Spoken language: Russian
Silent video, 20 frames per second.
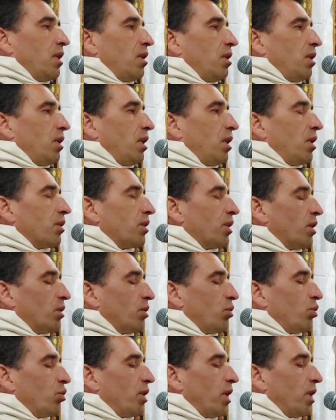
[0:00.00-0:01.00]
и эта
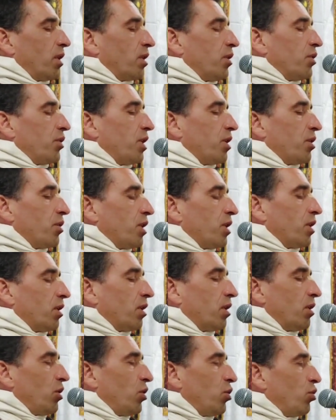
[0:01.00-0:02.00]
ударная техника
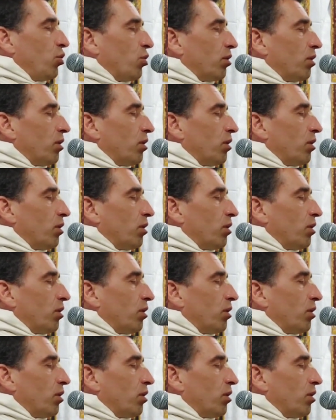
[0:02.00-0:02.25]
идет